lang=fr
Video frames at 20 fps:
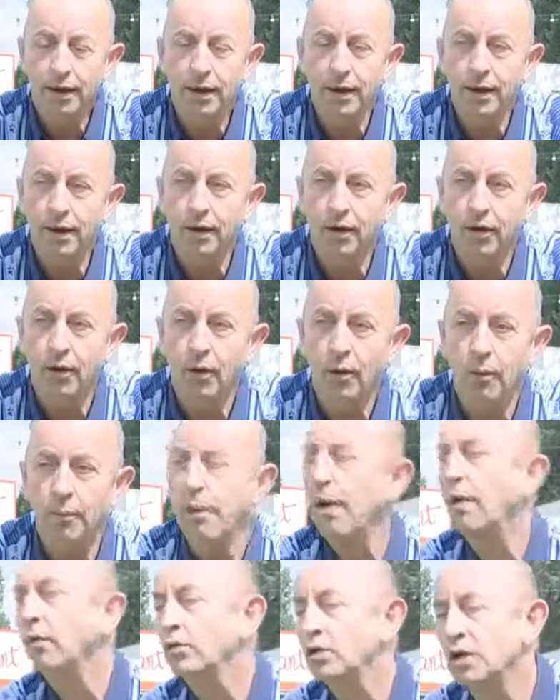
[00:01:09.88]
Et
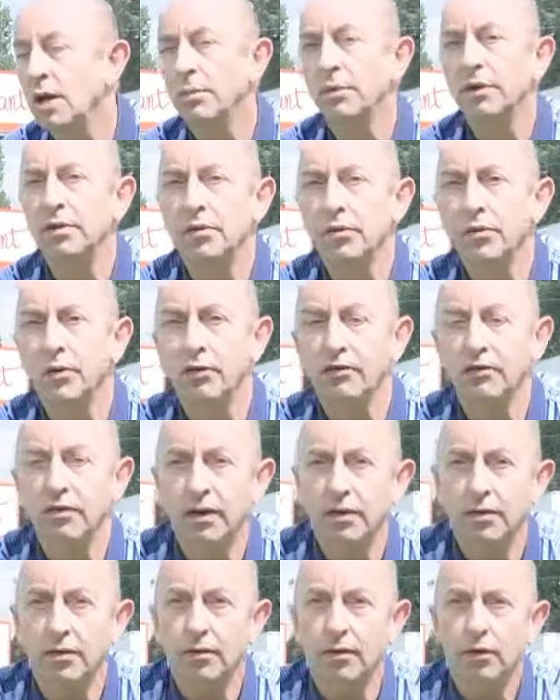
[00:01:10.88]
euh, par le chapiteau, en
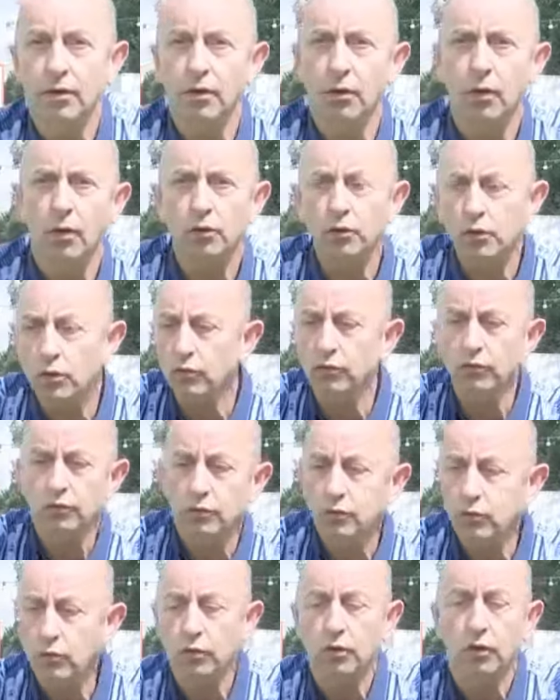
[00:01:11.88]
fait, euh, on
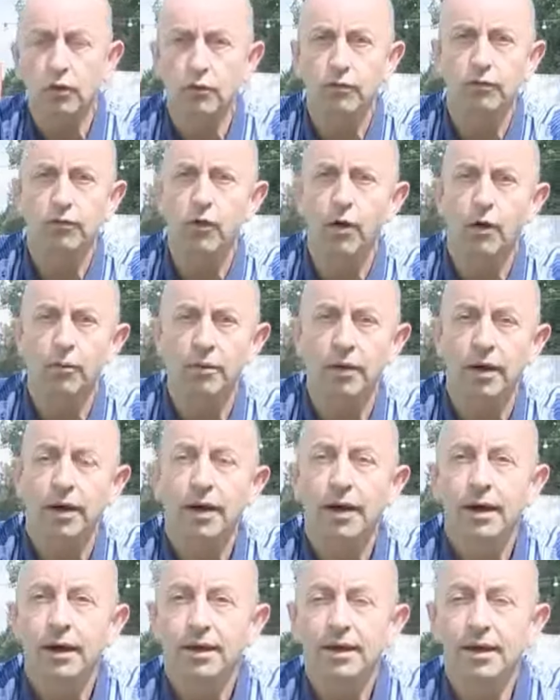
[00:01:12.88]
trouve une autre
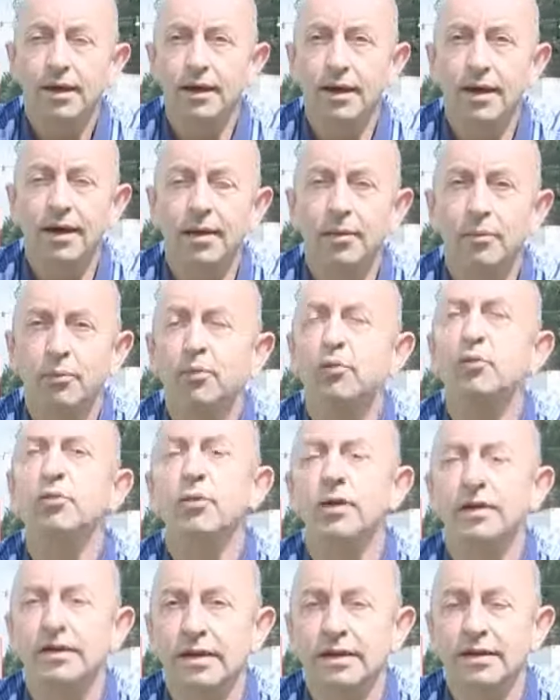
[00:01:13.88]
forme qui est
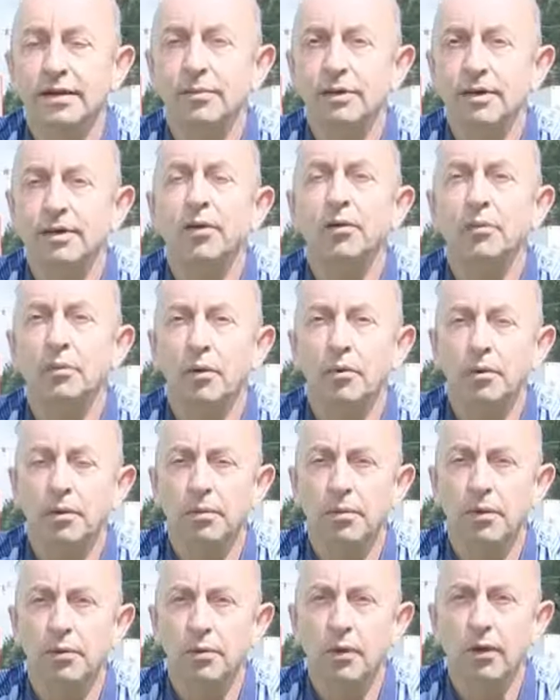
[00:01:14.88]
beaucoup moins intimidante
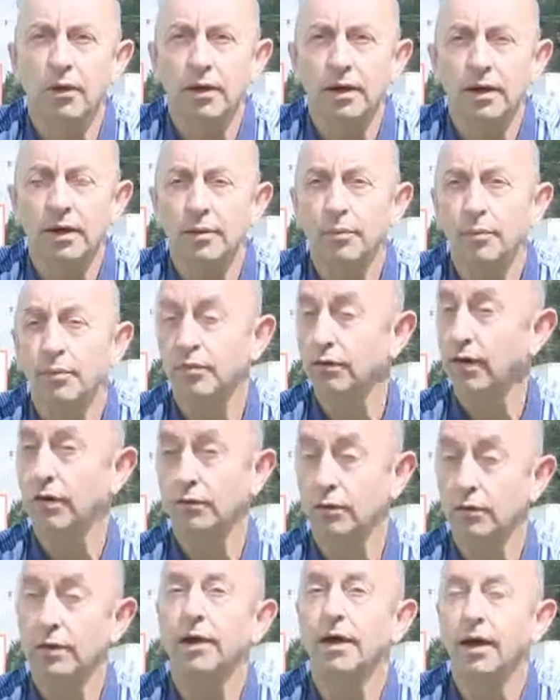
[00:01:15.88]
probablement et qui peut
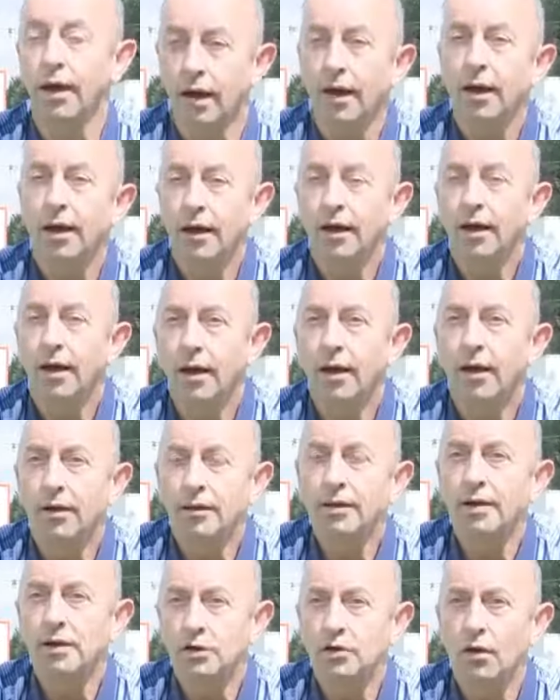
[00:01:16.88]
faire venir
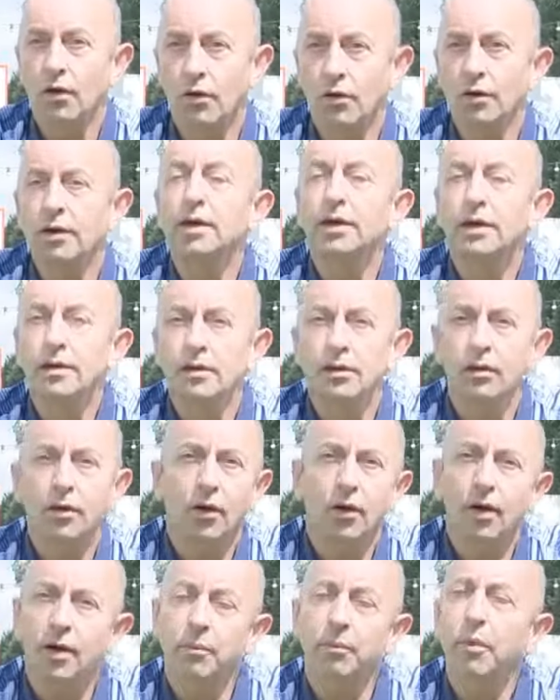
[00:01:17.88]
euh, des gens qui
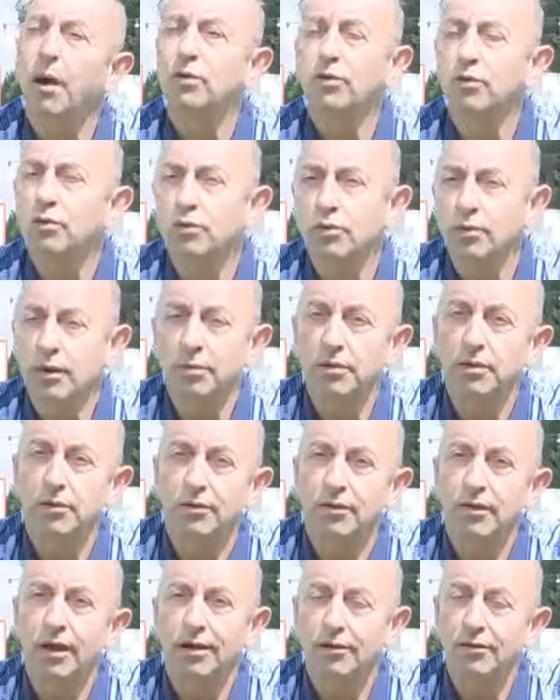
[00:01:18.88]
n'auraient pas du tout
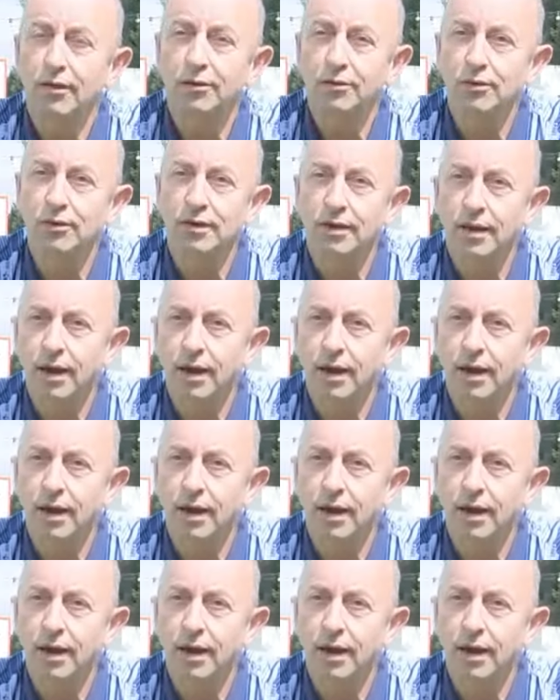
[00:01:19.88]
l'habitude d'aller voir du